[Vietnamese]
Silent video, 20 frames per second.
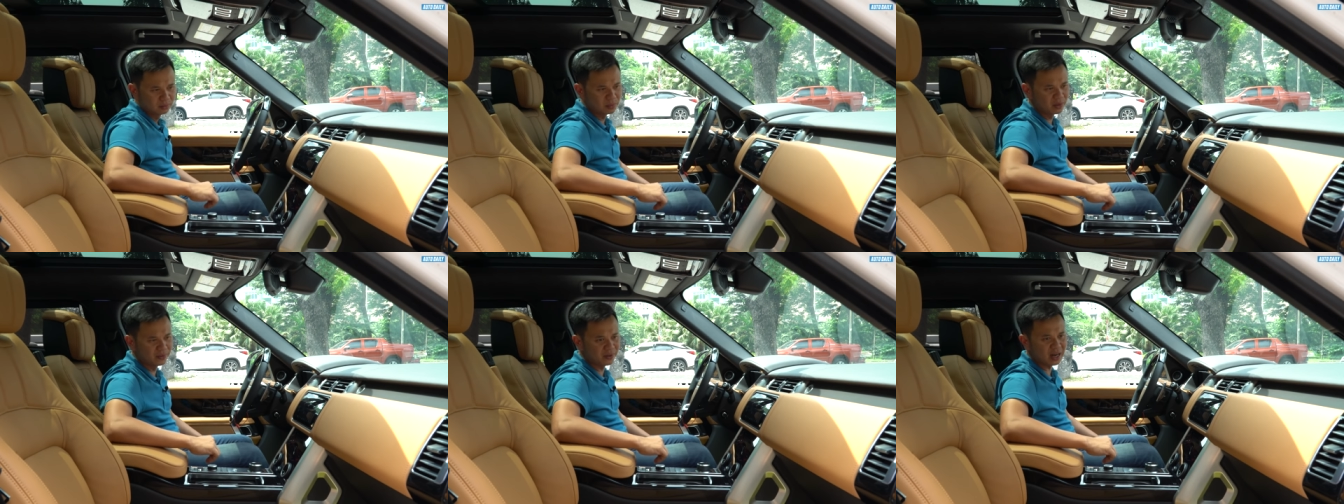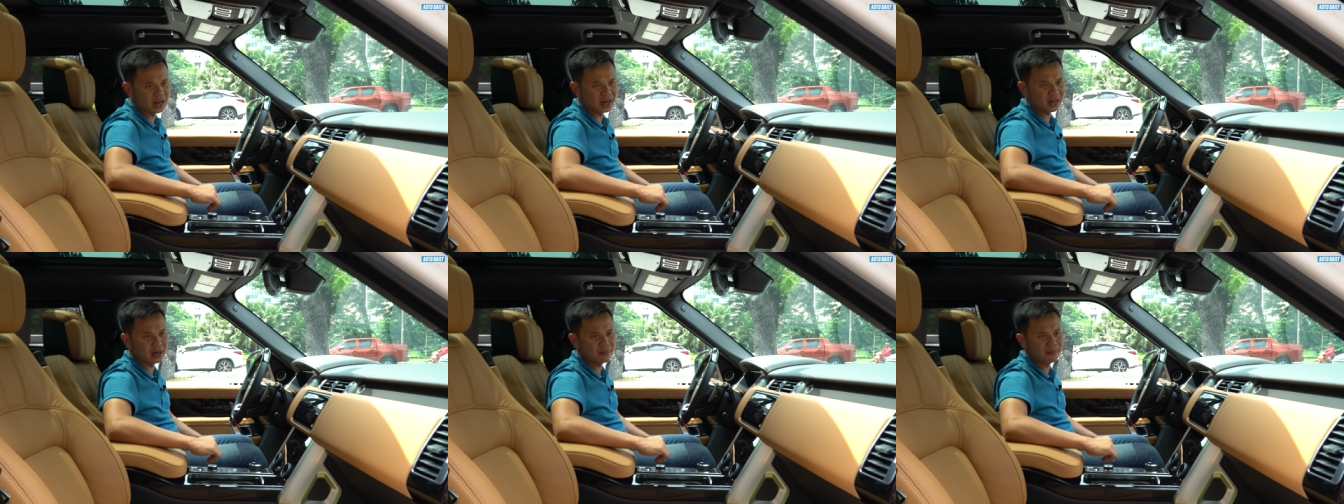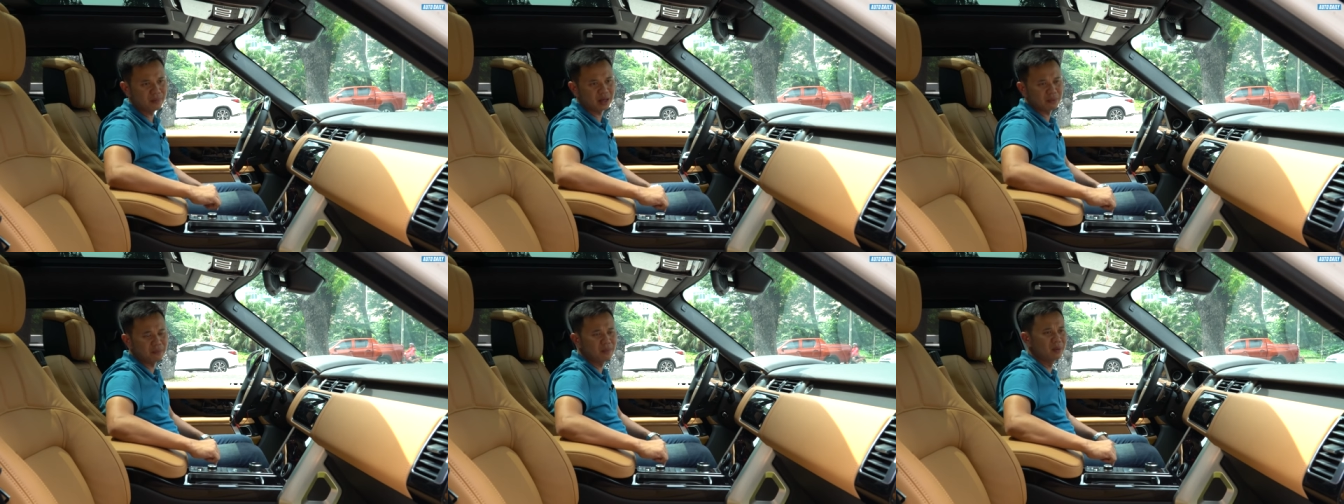bởi vì đẳng
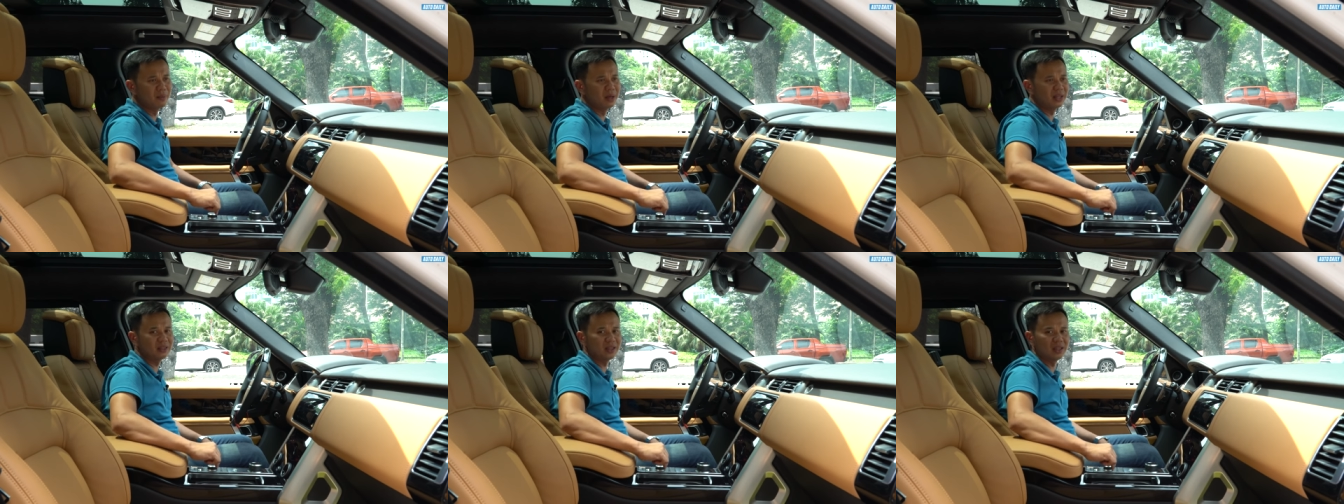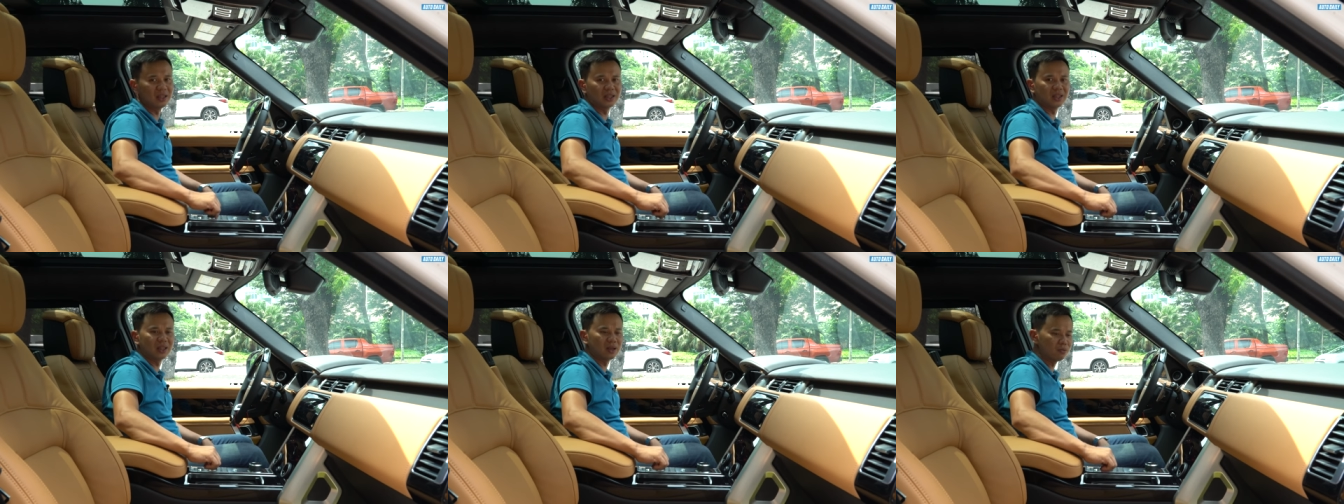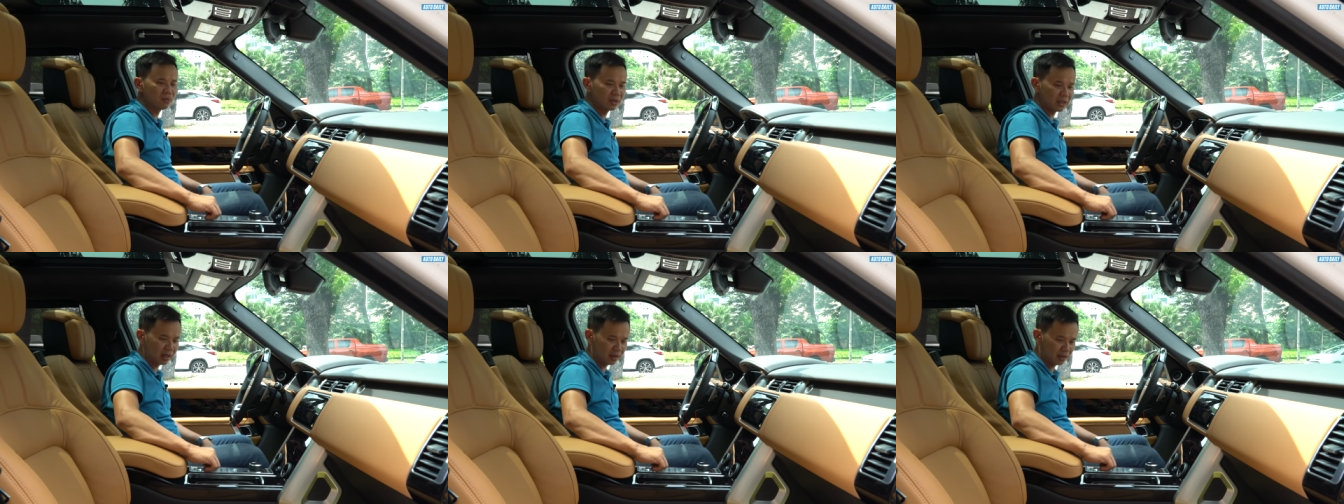cấp mà mười mấy tỷ thì
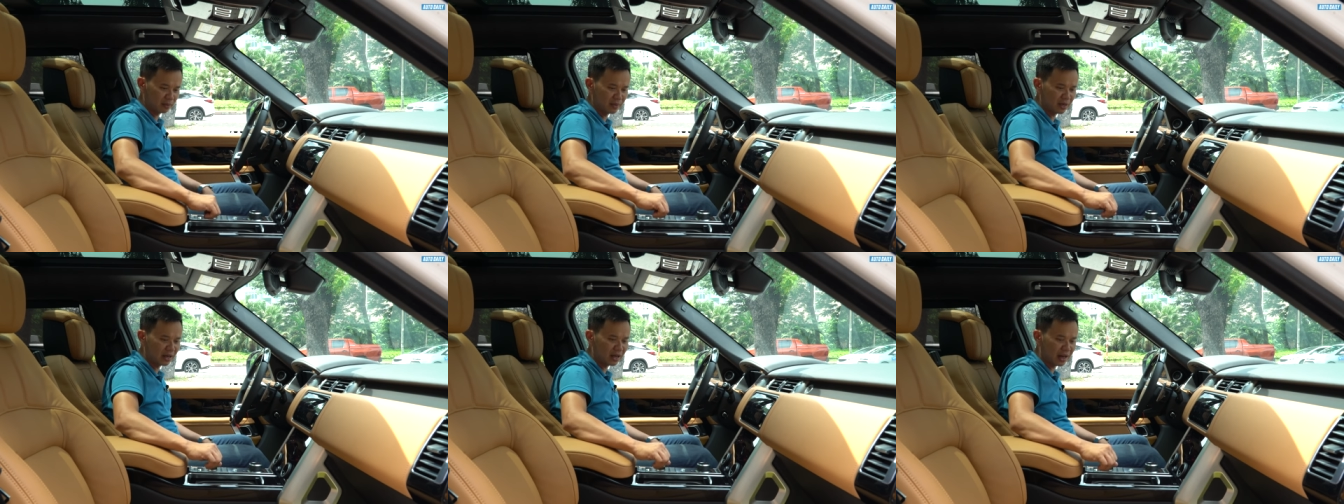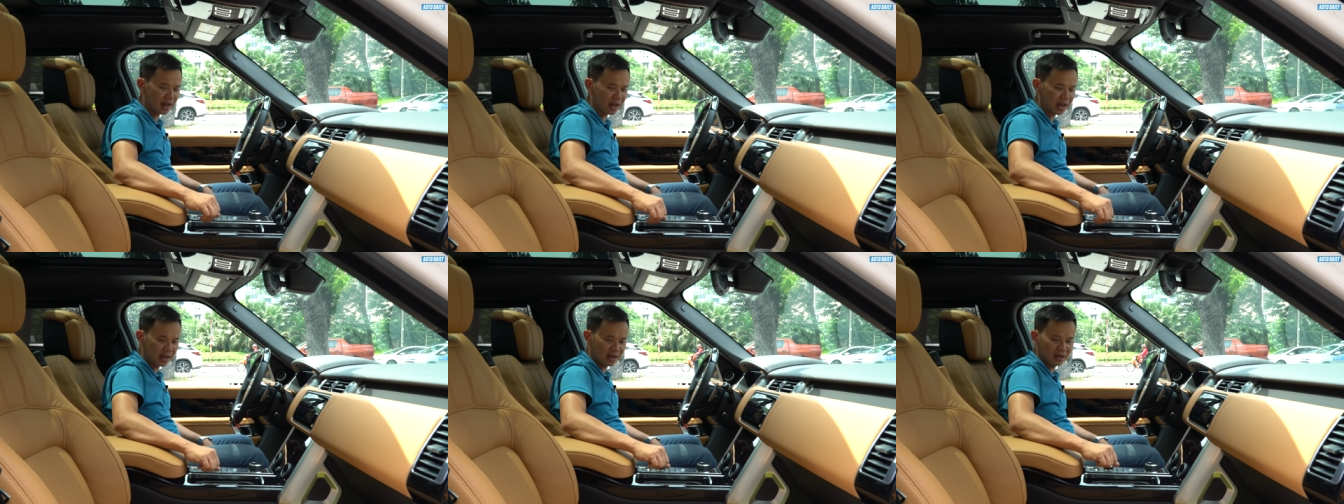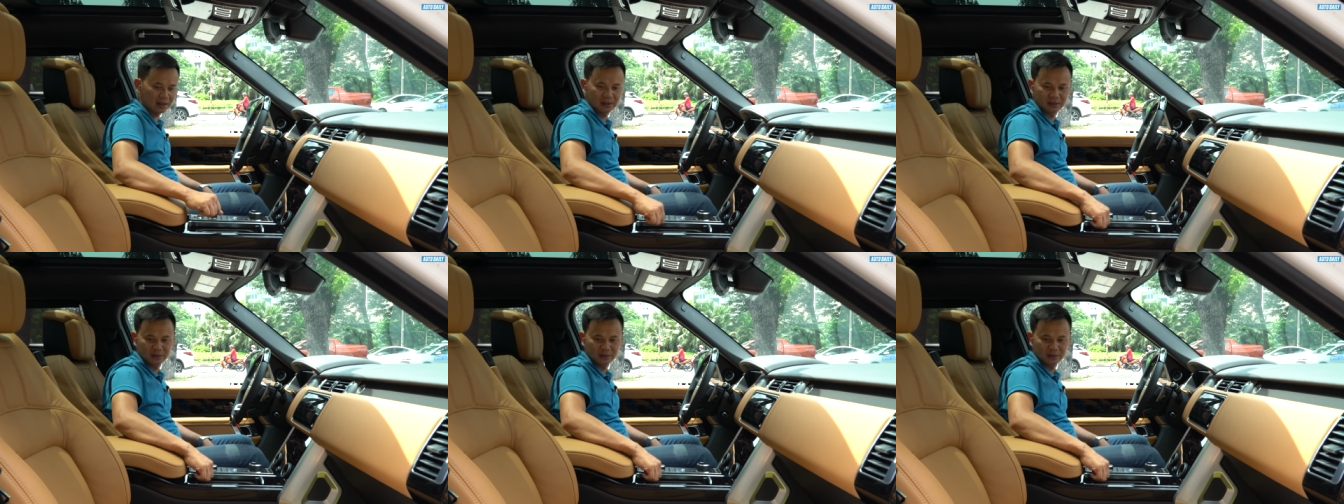không chắc thì mới là lạ